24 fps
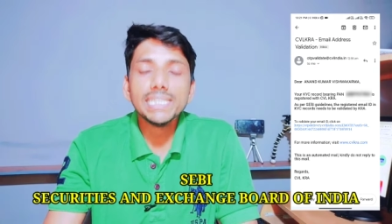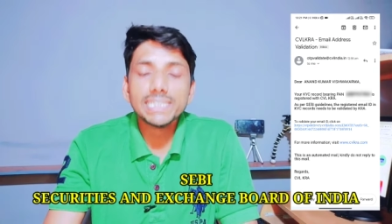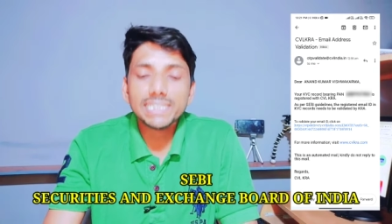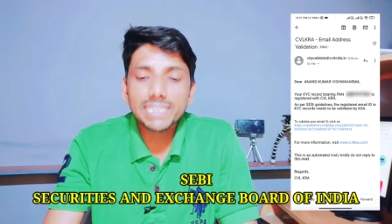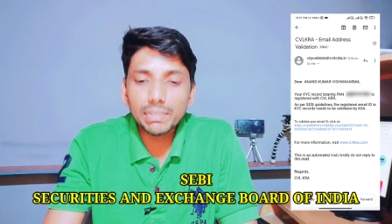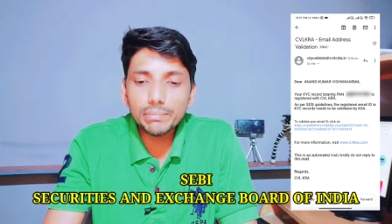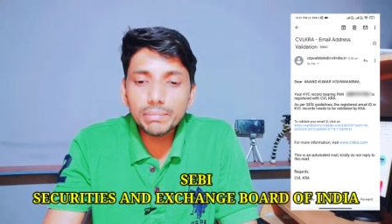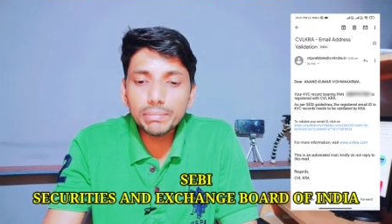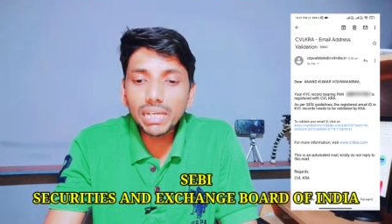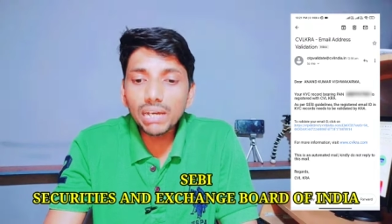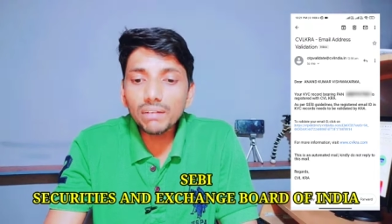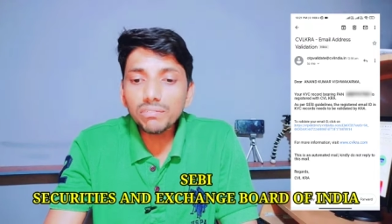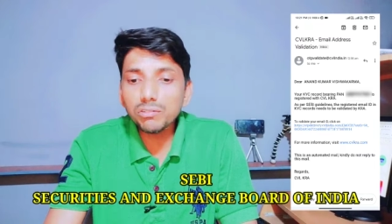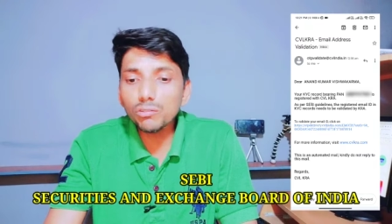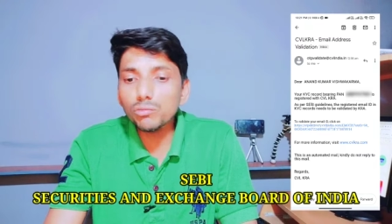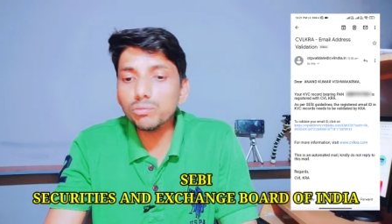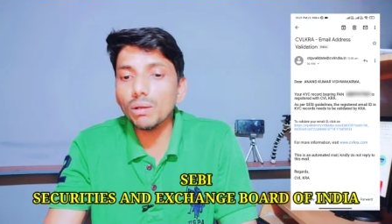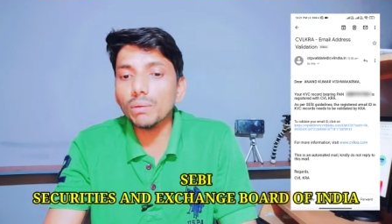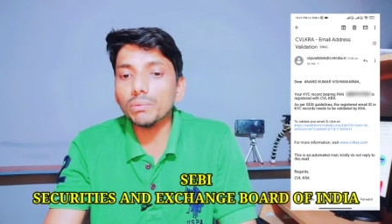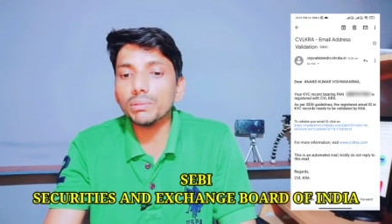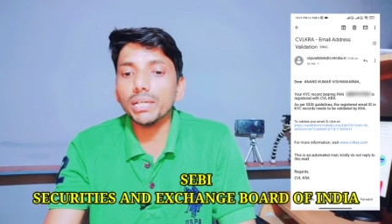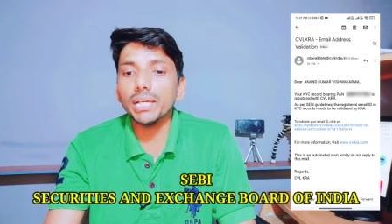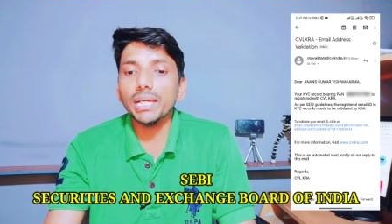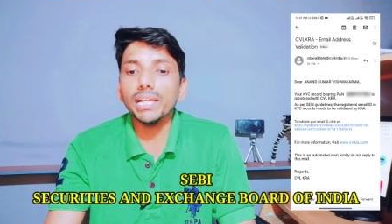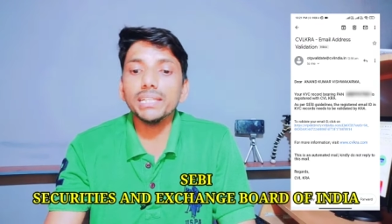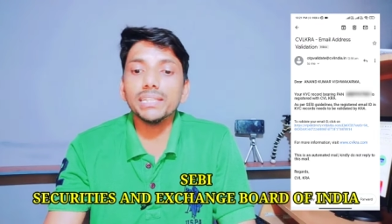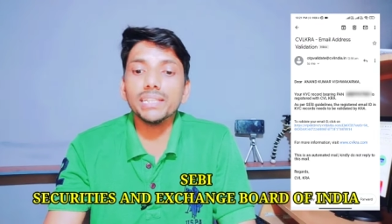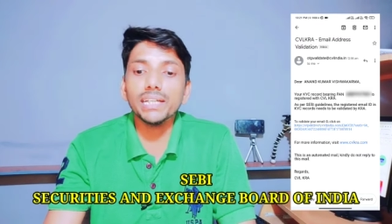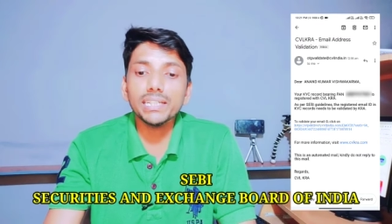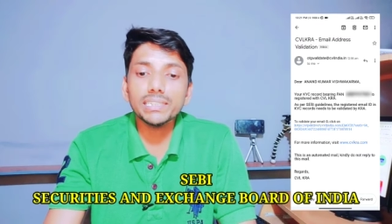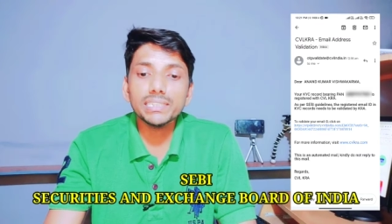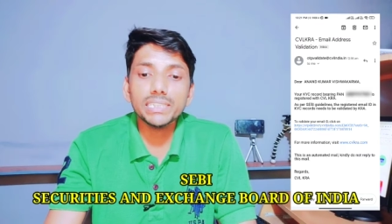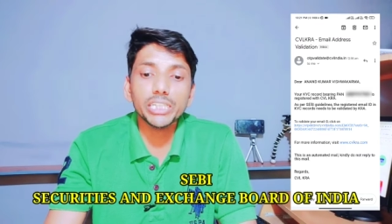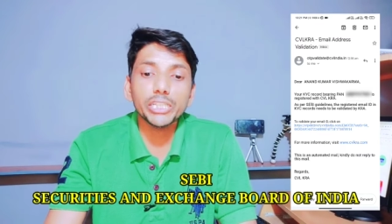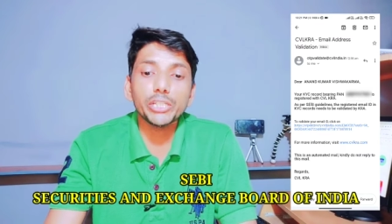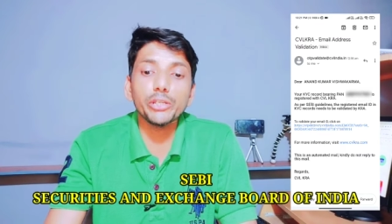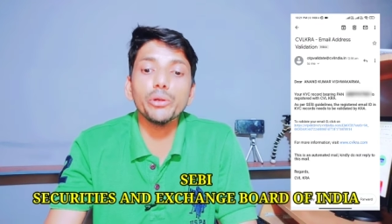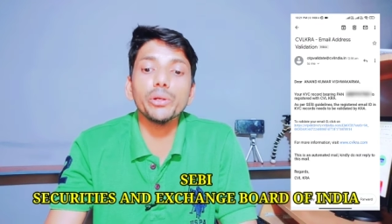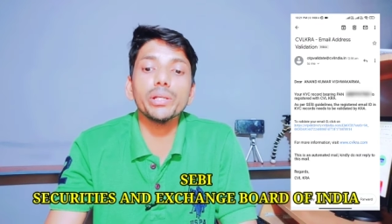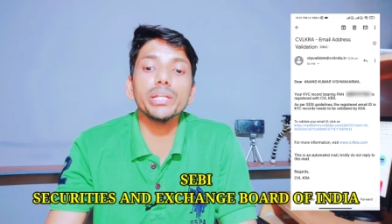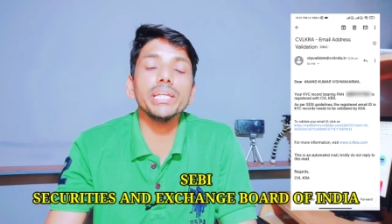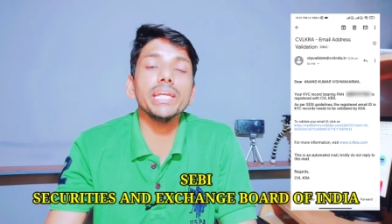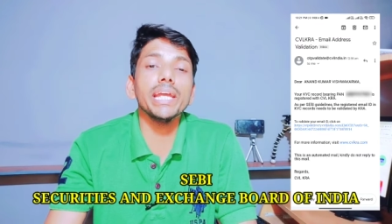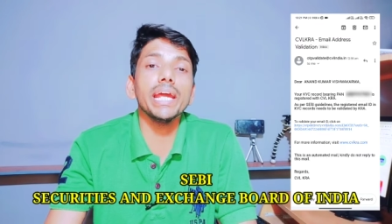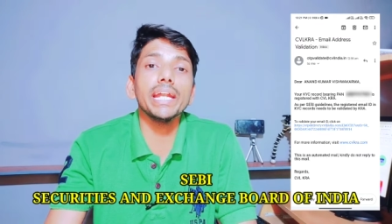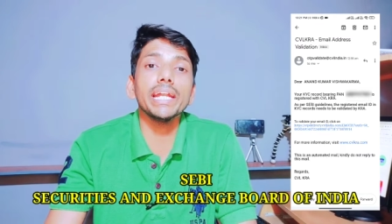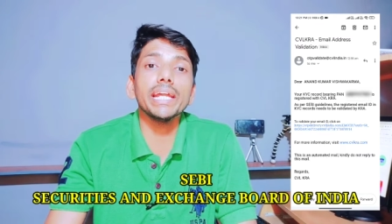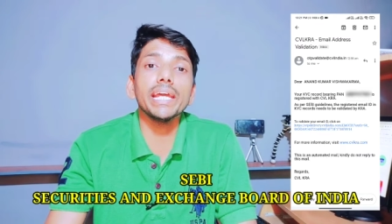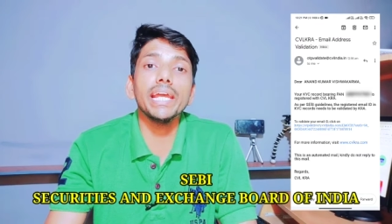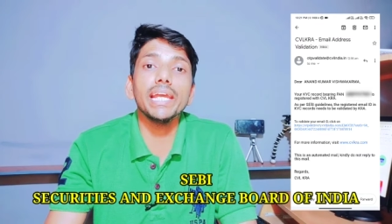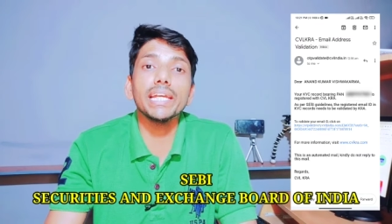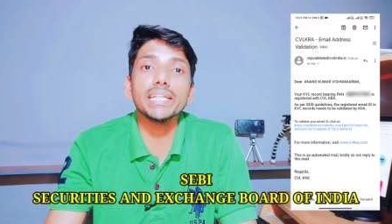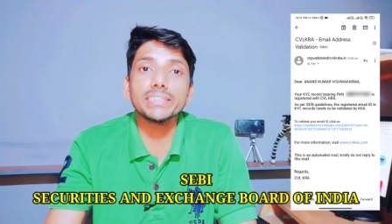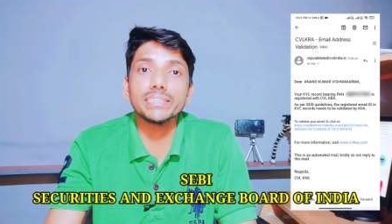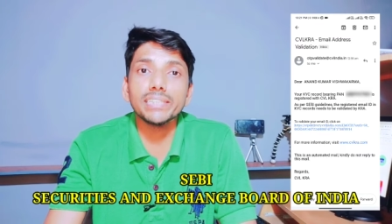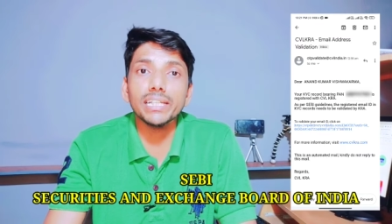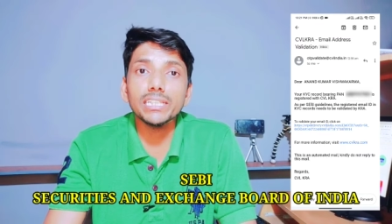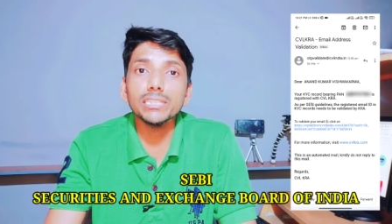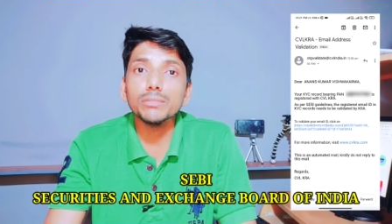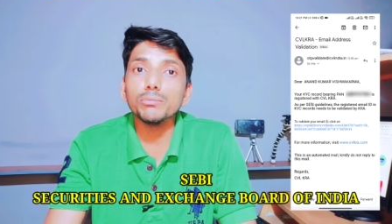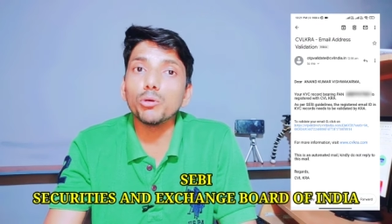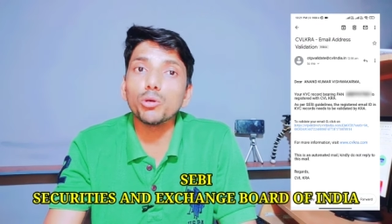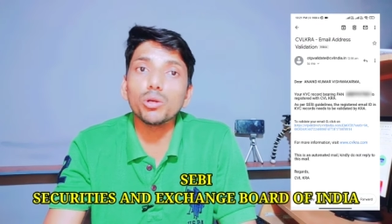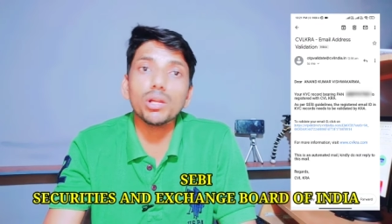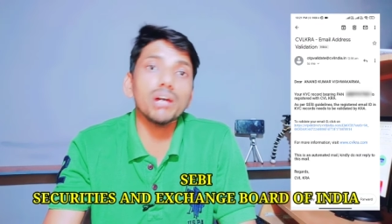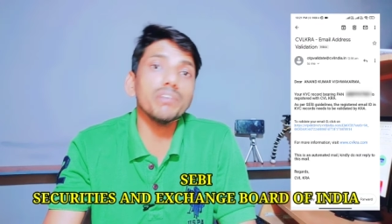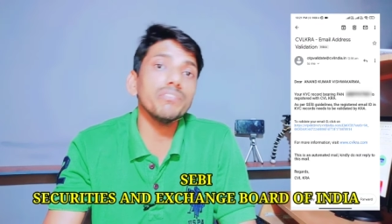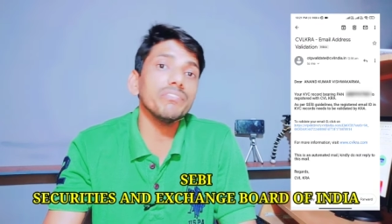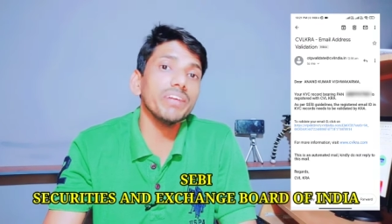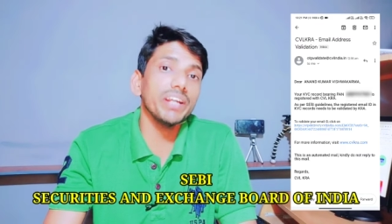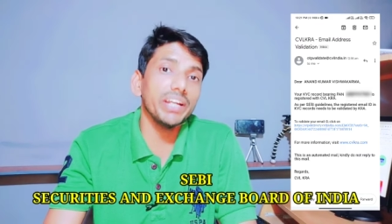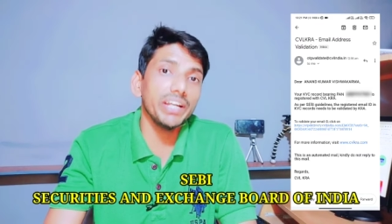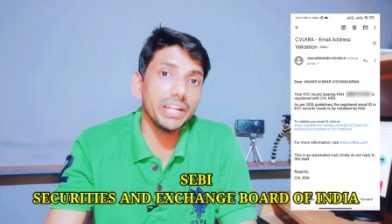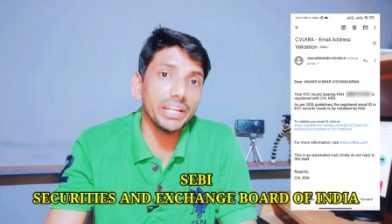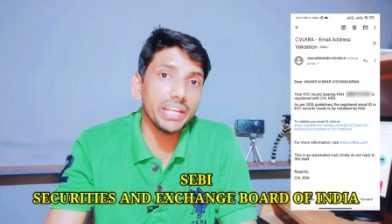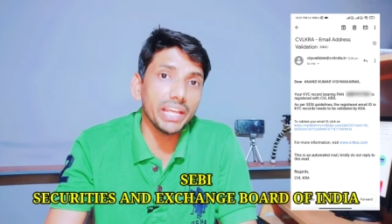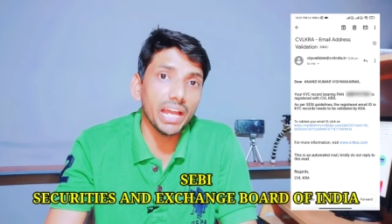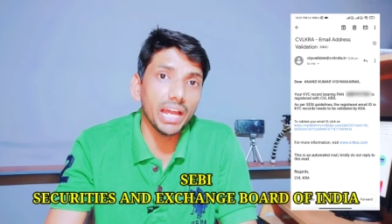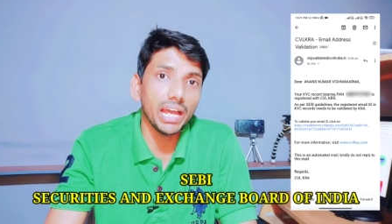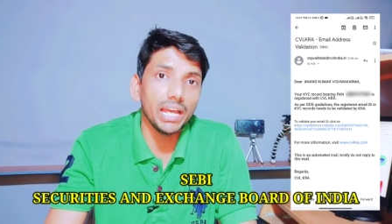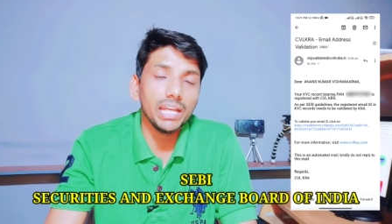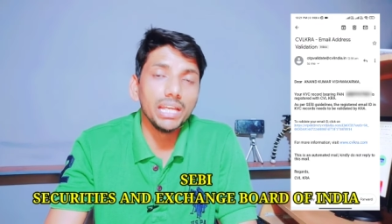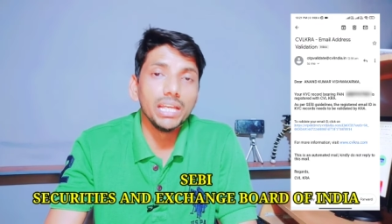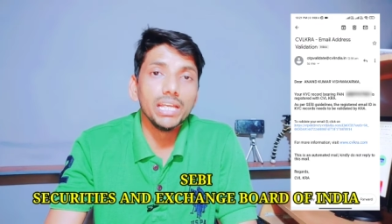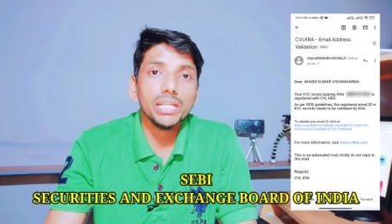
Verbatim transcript: सेबी का फुल फॉर्म होता है द सिक्योरिटी एंड एक्सचेंज बोर्ड ऑफ इंडिया